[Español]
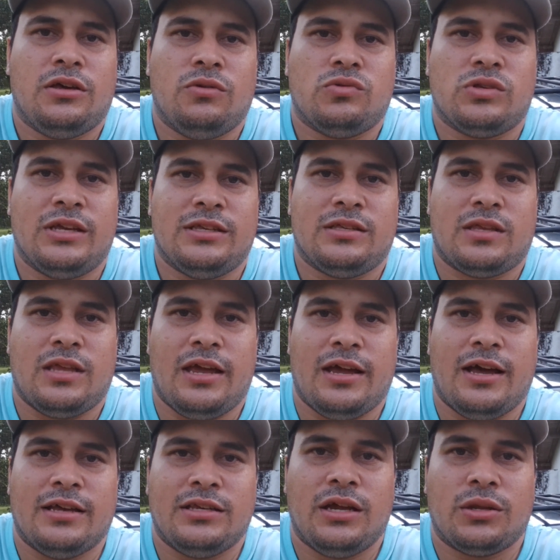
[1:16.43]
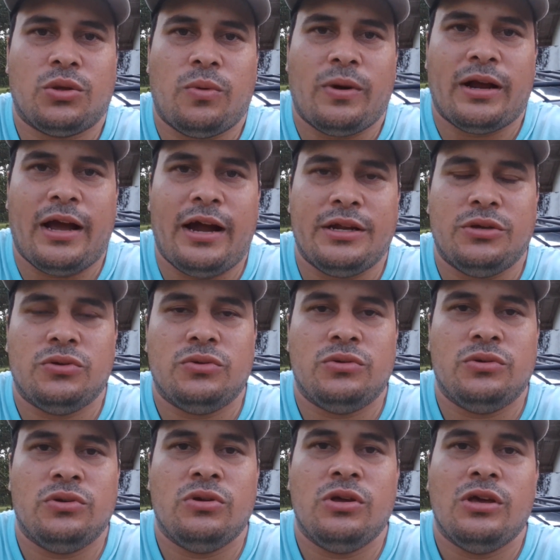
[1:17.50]
que, ustedes tengan, ¿cierto? Bancarios.
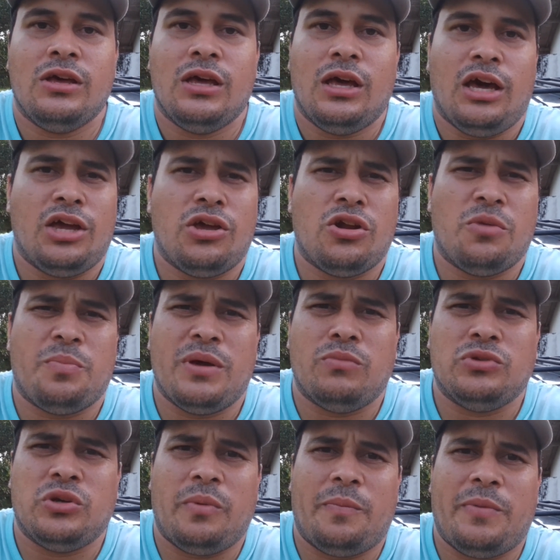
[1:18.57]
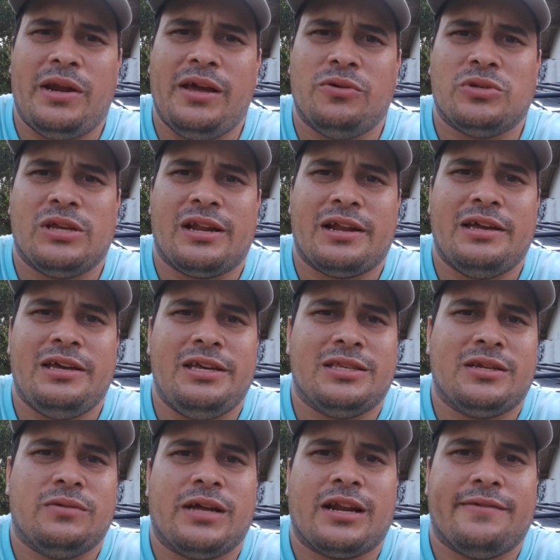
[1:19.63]
Ellos no piden mucho papeleo, usted
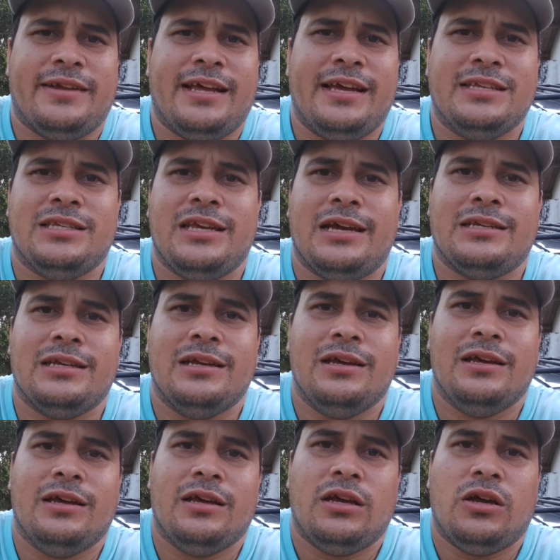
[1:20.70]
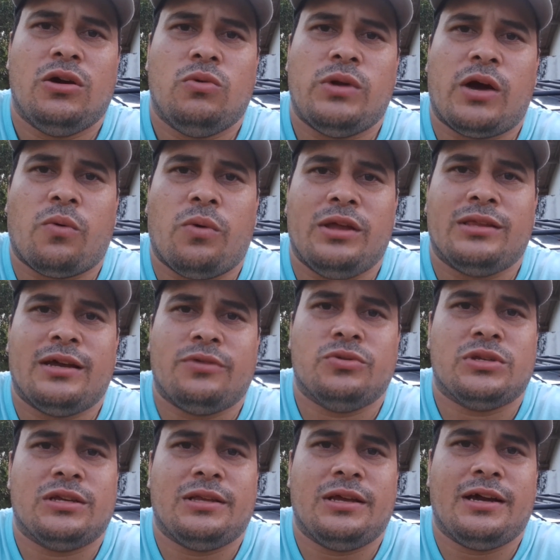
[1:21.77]
registra unas referencias, una cuenta que
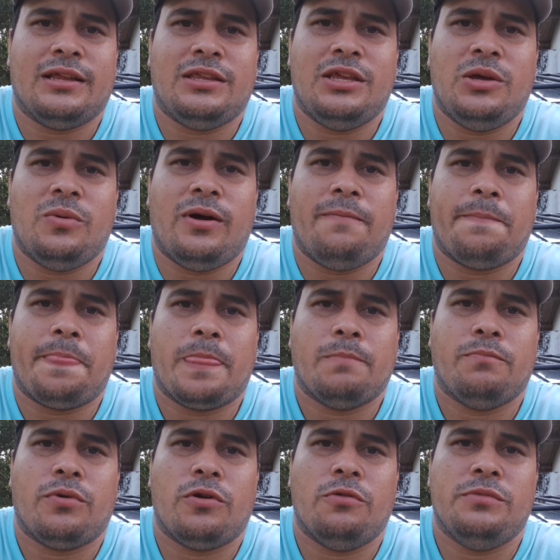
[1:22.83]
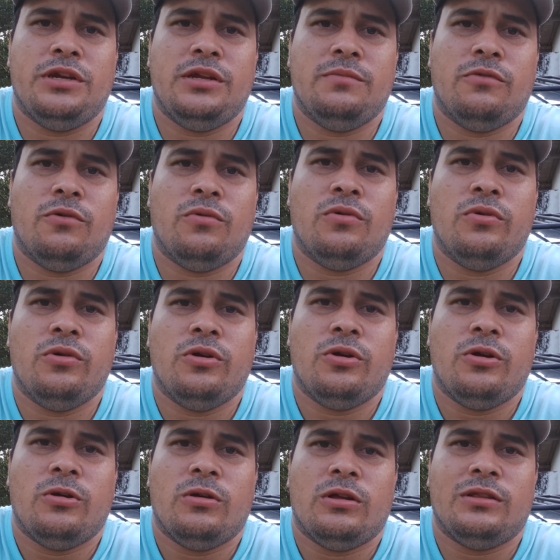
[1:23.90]
usted tenga activa por lo mínimo
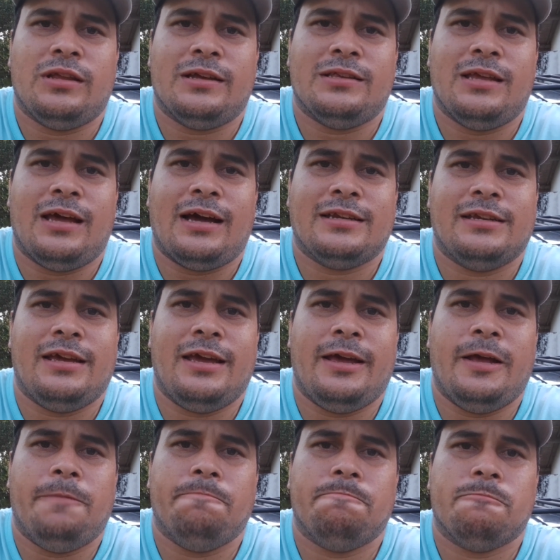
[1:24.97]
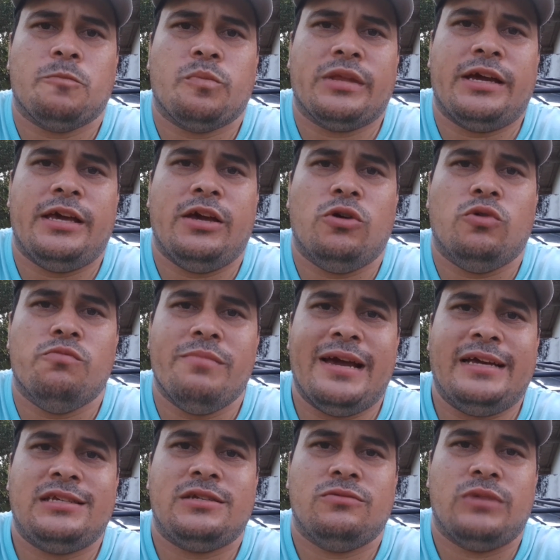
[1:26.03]
desde hace eh, un
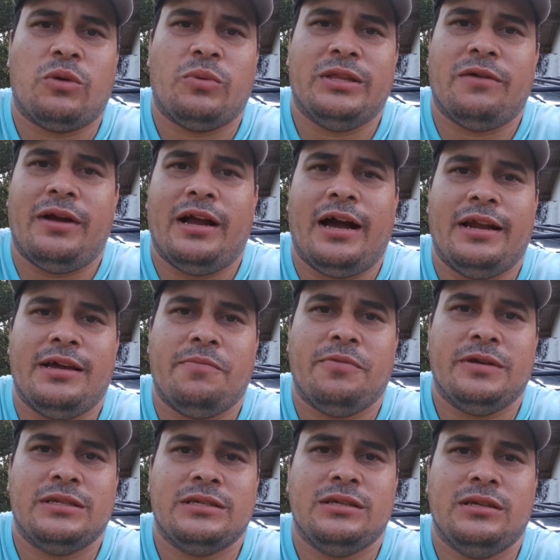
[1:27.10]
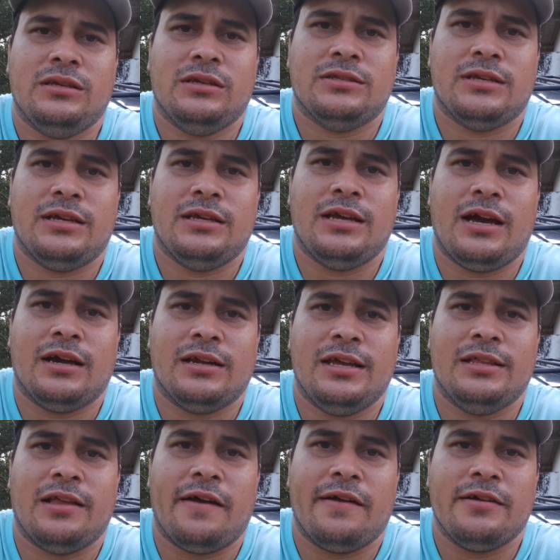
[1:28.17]
mes, una cuenta bancaria pues, que está ya
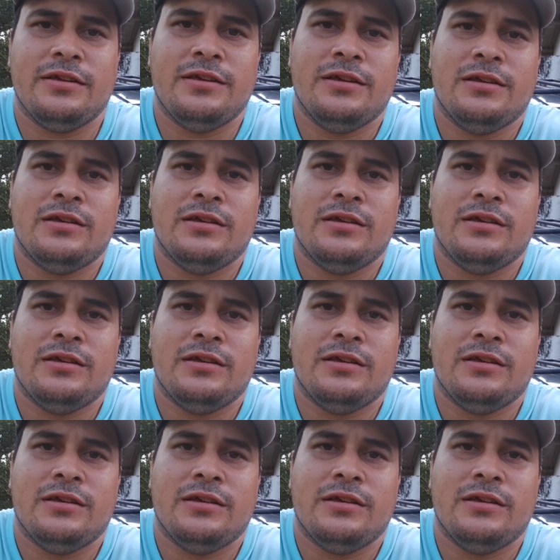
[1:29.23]
acreditada.